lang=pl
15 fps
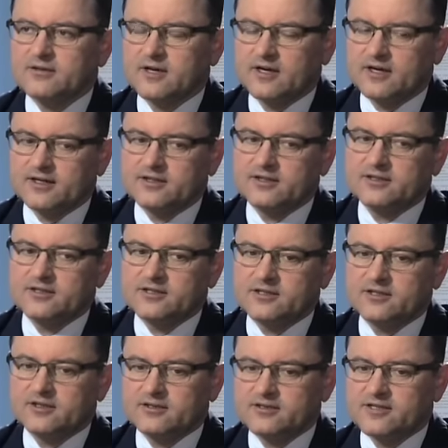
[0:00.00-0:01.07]
Tak,
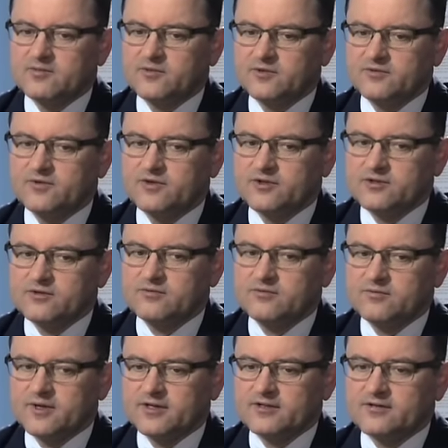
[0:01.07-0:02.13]
gdzie sam odwiedził
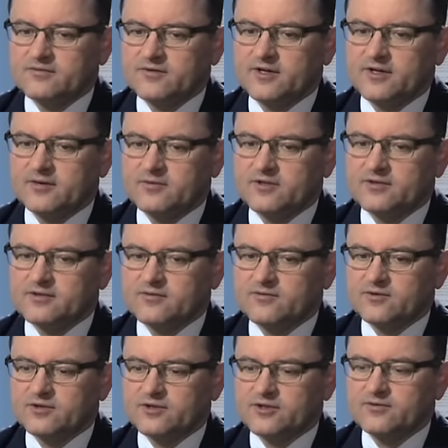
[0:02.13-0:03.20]
bardzo wiele
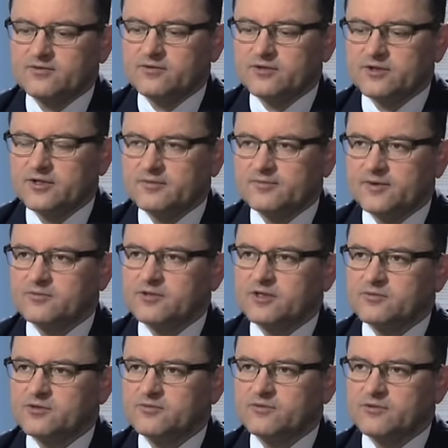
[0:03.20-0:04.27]
miejscowości, w których na przykład
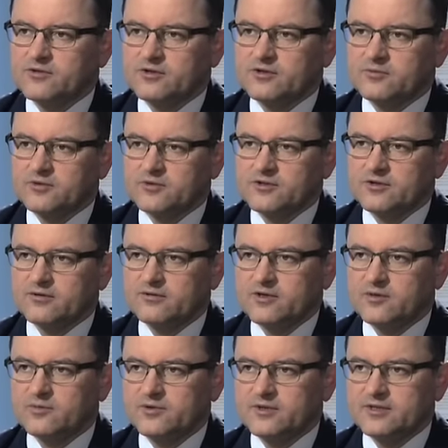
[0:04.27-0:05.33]
przywrócono
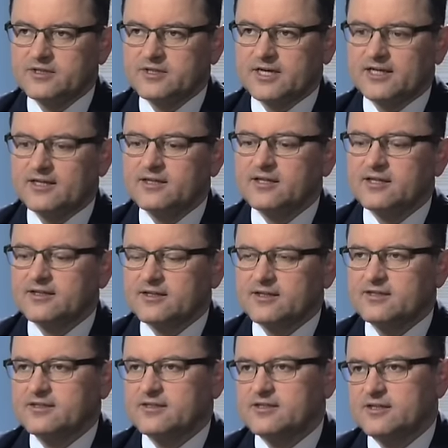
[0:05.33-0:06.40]
posterunki policji, ale nie na
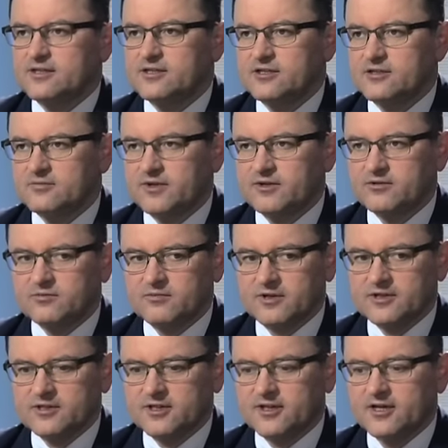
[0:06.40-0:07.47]
takiej zasadzie, że Mariusz
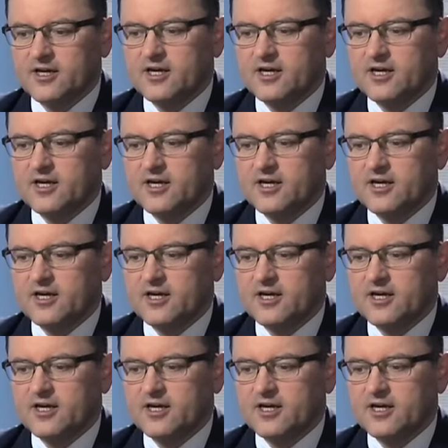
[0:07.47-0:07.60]
Błaszczak